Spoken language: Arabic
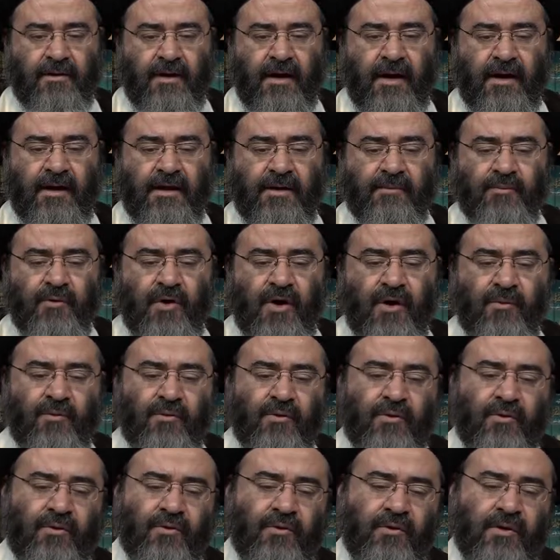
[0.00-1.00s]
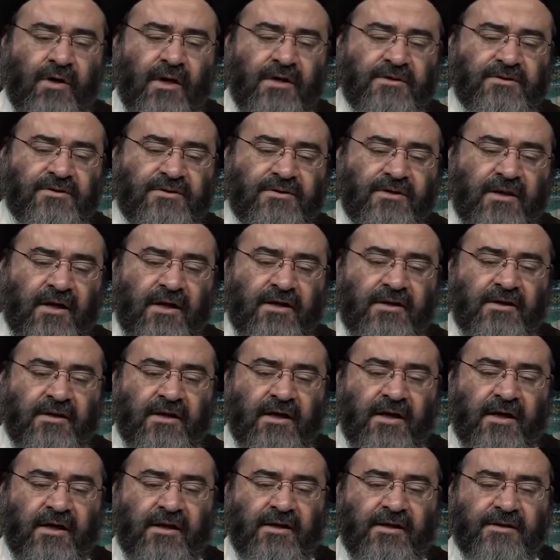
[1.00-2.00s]
الإمام
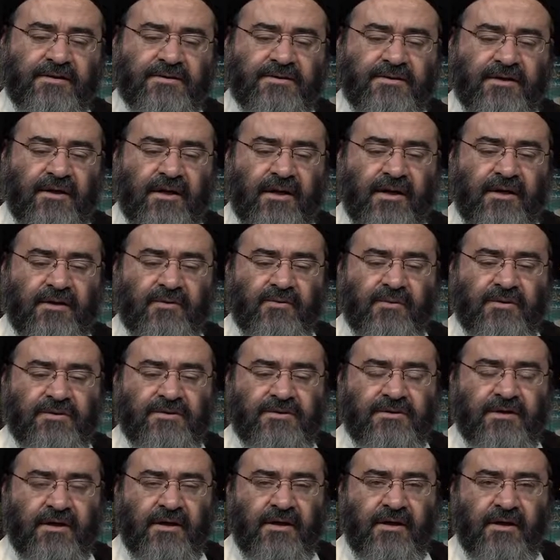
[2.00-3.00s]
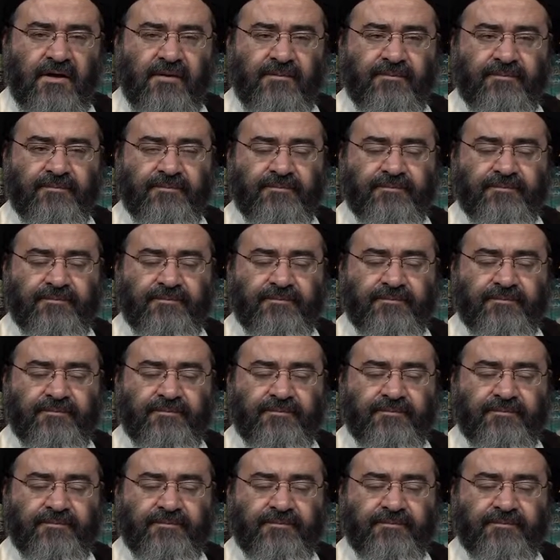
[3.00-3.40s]
الصادق عليه الصلاة والسلام